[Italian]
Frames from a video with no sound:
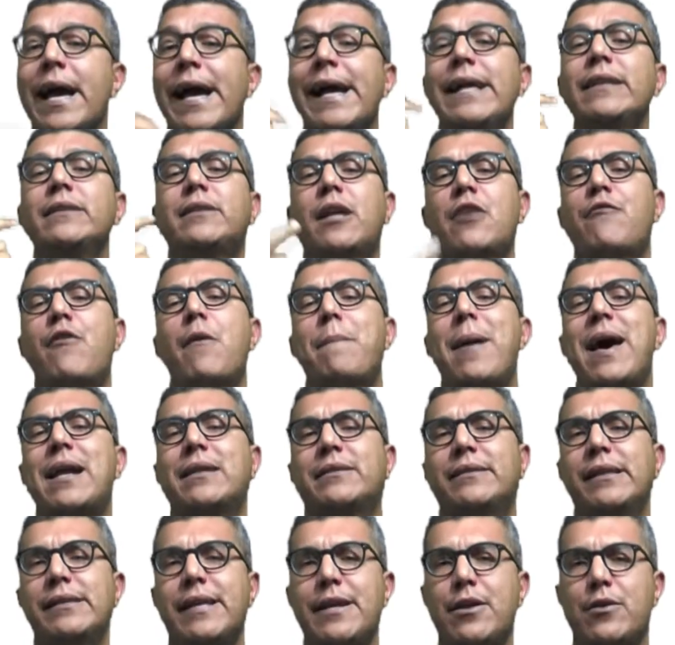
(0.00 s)
Entra a far
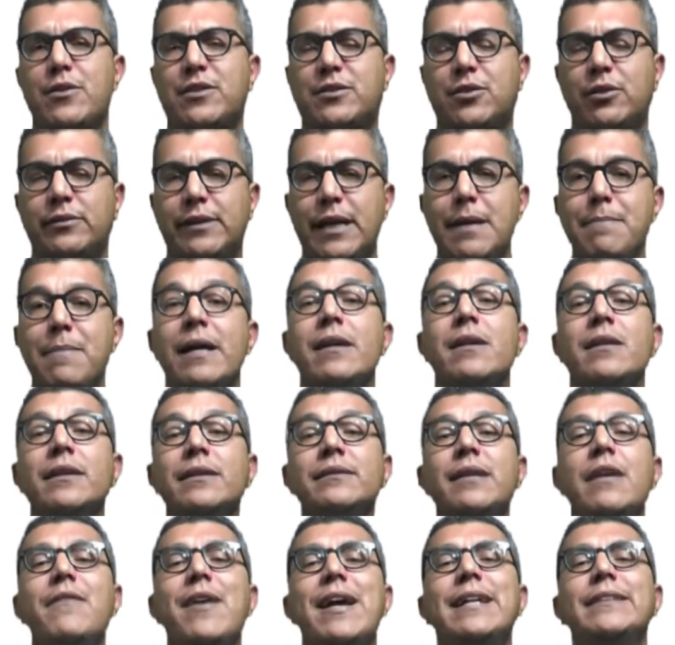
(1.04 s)
parte del nostro team,
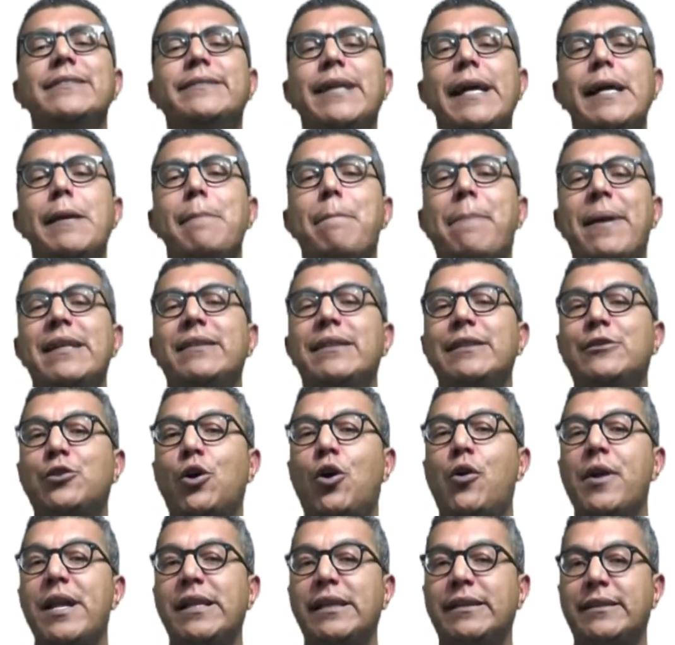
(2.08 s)
diventa
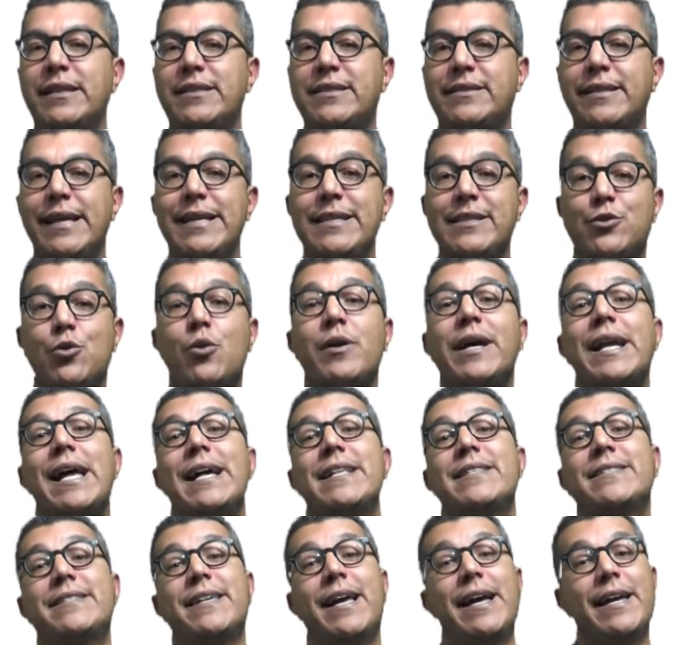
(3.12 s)
imprenditore di te stesso
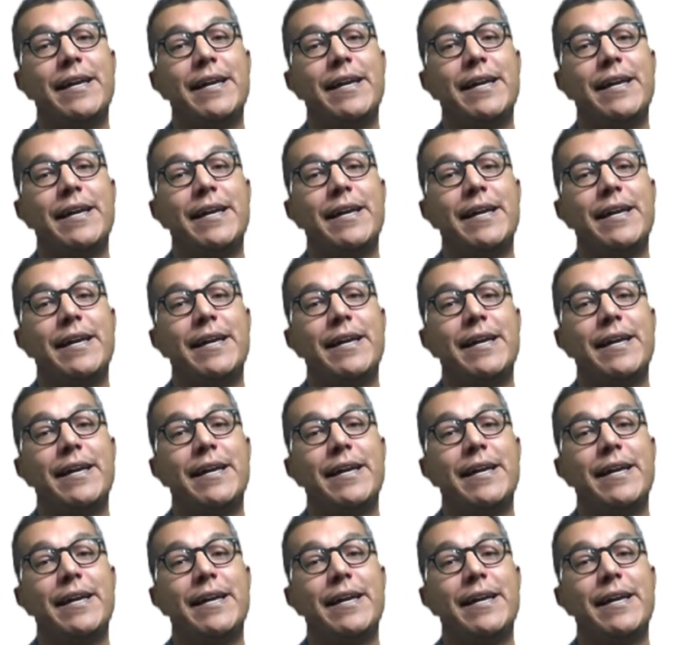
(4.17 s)
grazie a